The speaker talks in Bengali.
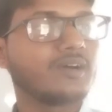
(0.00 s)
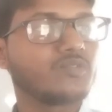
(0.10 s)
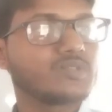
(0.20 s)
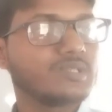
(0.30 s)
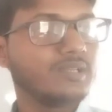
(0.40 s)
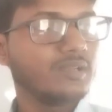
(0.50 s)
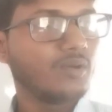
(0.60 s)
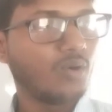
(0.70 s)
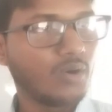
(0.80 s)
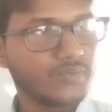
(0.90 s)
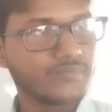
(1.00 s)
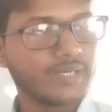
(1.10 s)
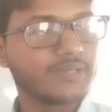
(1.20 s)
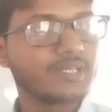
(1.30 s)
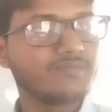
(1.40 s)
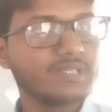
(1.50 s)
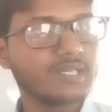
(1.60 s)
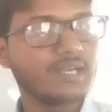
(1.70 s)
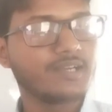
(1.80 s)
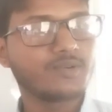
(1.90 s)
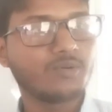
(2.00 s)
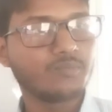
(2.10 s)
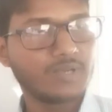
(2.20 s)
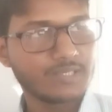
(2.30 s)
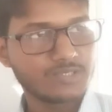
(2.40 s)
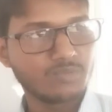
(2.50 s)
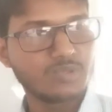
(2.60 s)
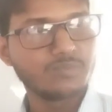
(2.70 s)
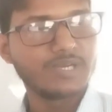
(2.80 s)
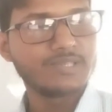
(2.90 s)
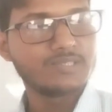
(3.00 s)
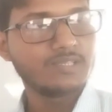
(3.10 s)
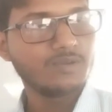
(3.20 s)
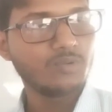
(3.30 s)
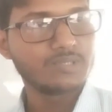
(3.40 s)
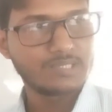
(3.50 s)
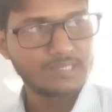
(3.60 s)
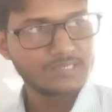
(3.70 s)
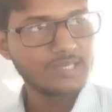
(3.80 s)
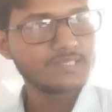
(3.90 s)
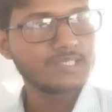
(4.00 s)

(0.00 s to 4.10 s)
কাউন্সিল অফ বায়োকেমিক অ্যান্ড কমপ্লেক্স হোমিও মেডিসিন উইথ রিসার্চ